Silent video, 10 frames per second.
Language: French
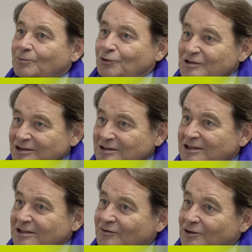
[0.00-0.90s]

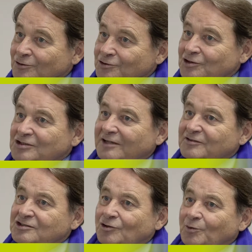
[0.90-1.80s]
positive de ce
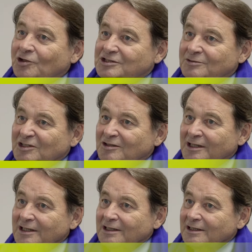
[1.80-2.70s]
service de
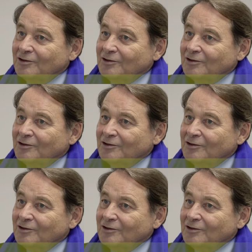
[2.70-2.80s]
proximité